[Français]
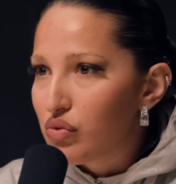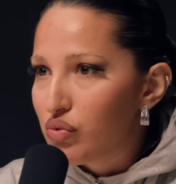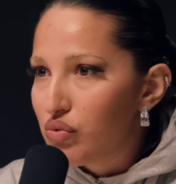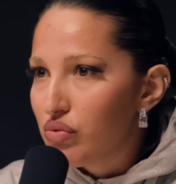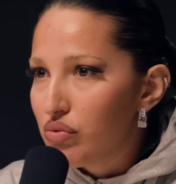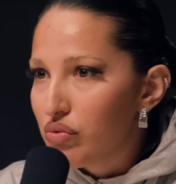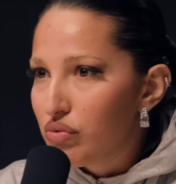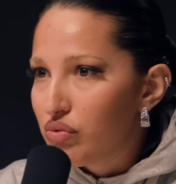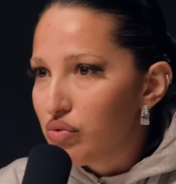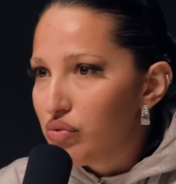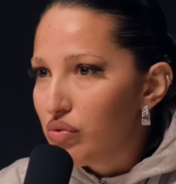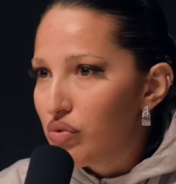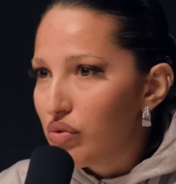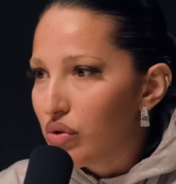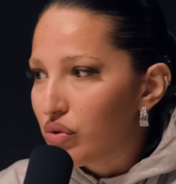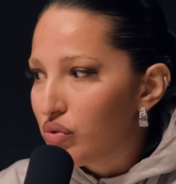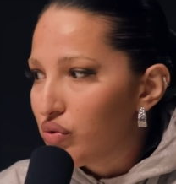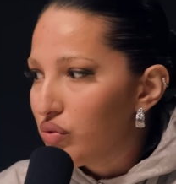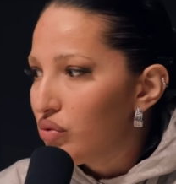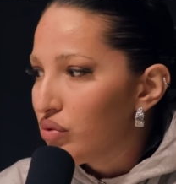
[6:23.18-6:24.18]
tout,
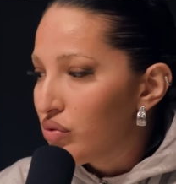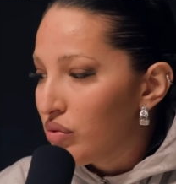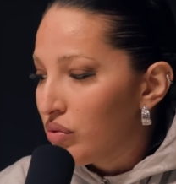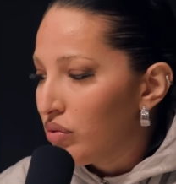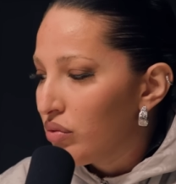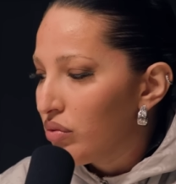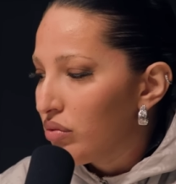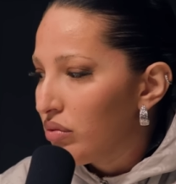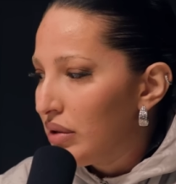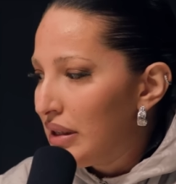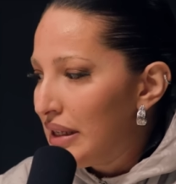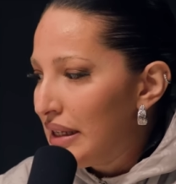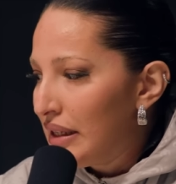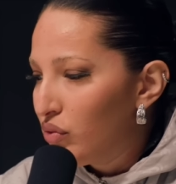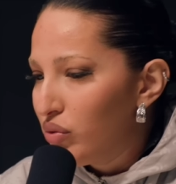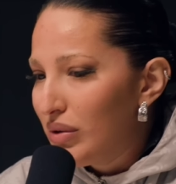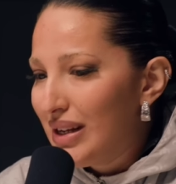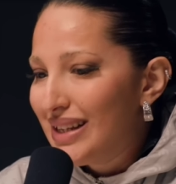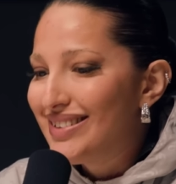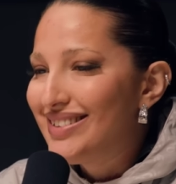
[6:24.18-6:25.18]
tout, euh, tout les,
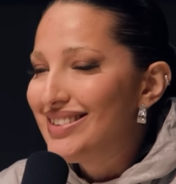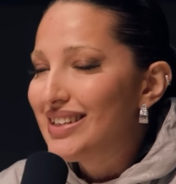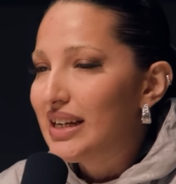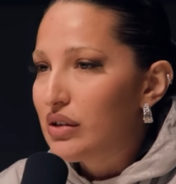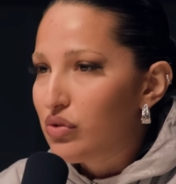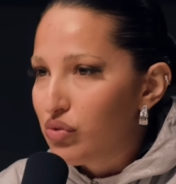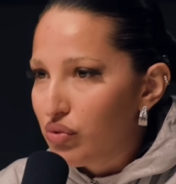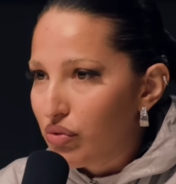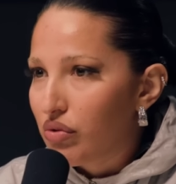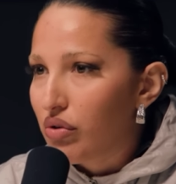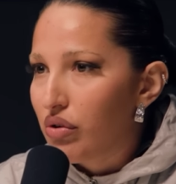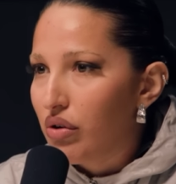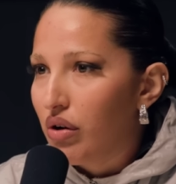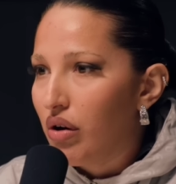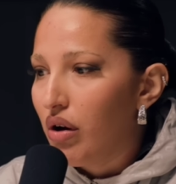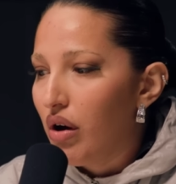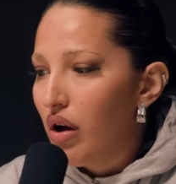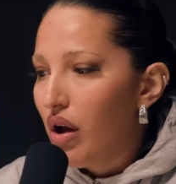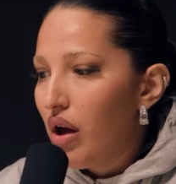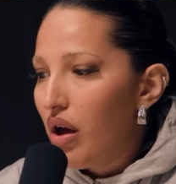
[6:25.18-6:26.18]
toutes les
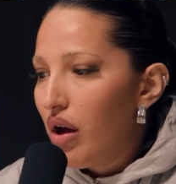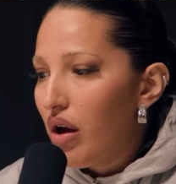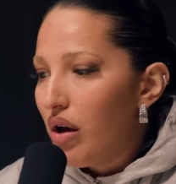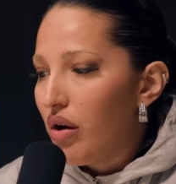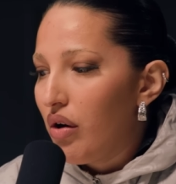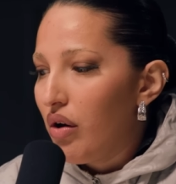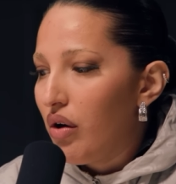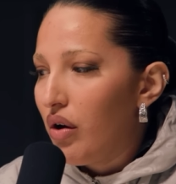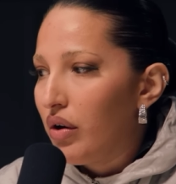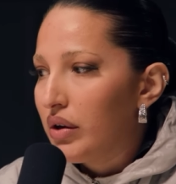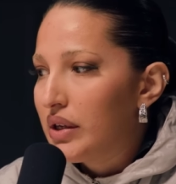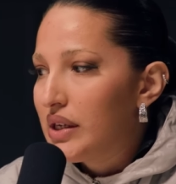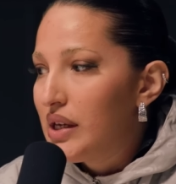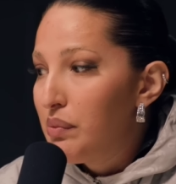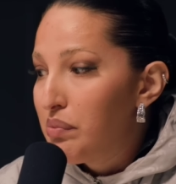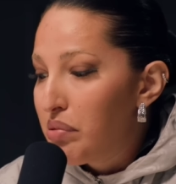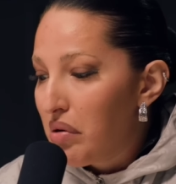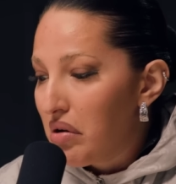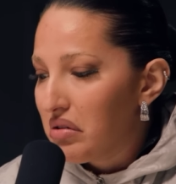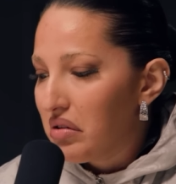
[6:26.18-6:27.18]
directions
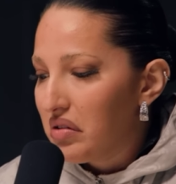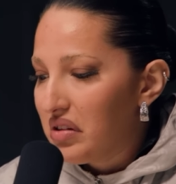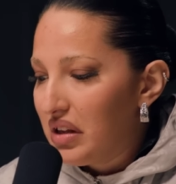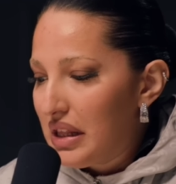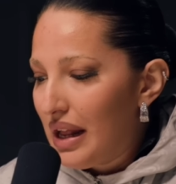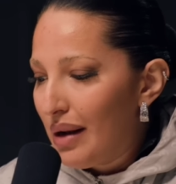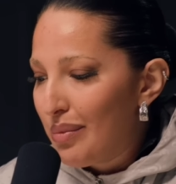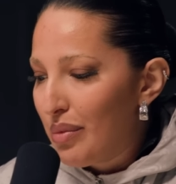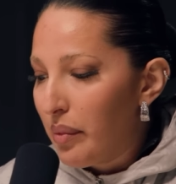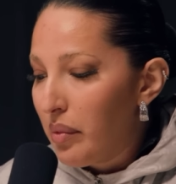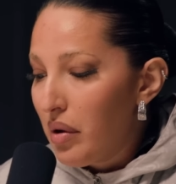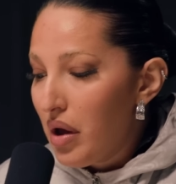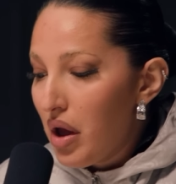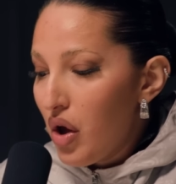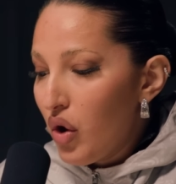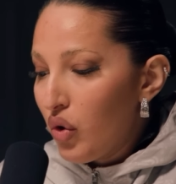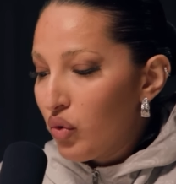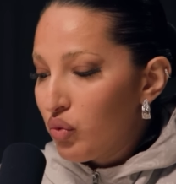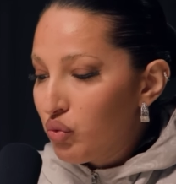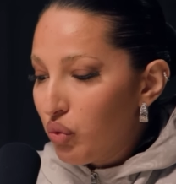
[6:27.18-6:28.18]
qu'il prend dans cet album.
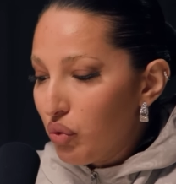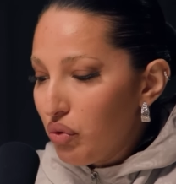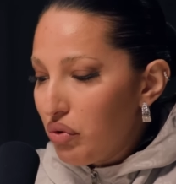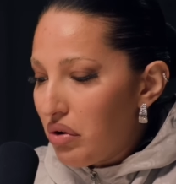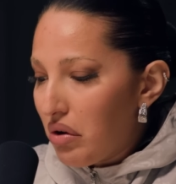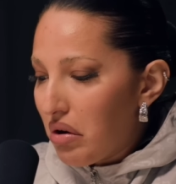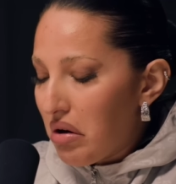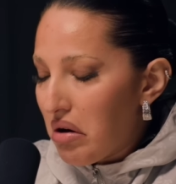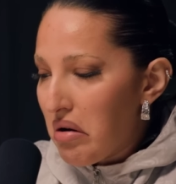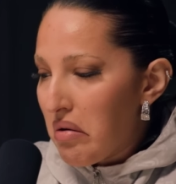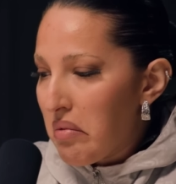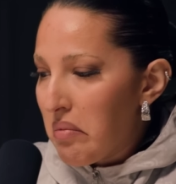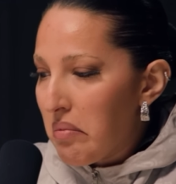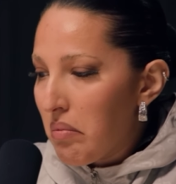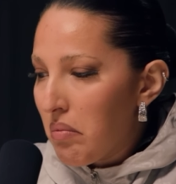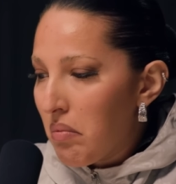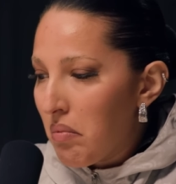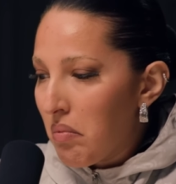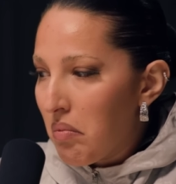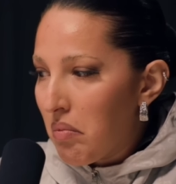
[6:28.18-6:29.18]
Donc,
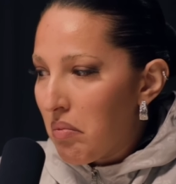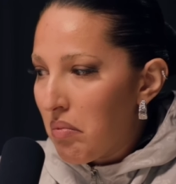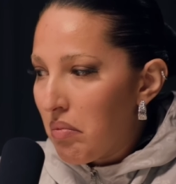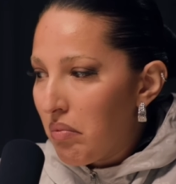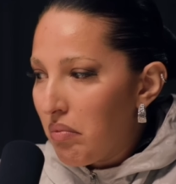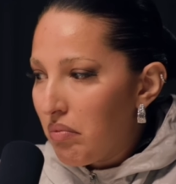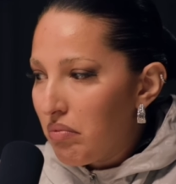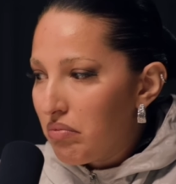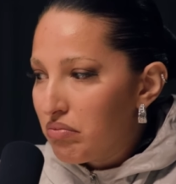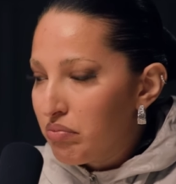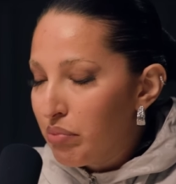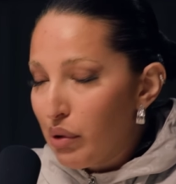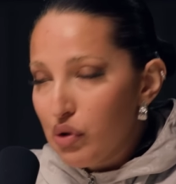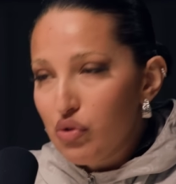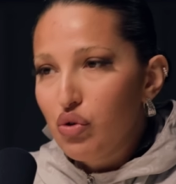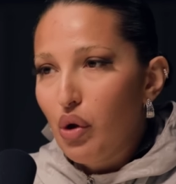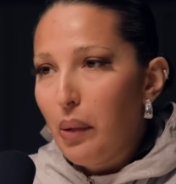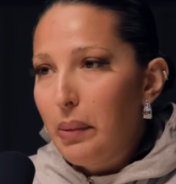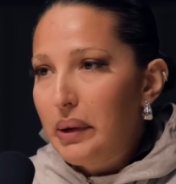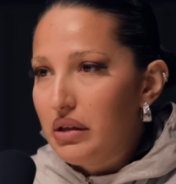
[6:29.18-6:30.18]
bonne
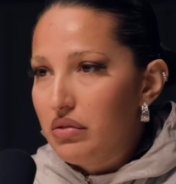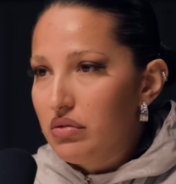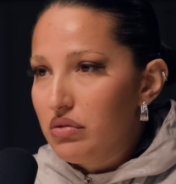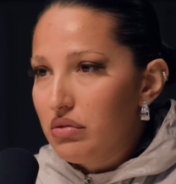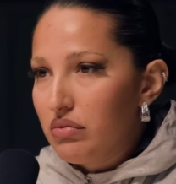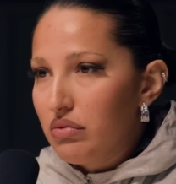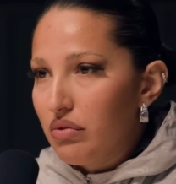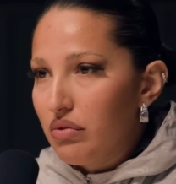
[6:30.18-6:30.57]
surprise,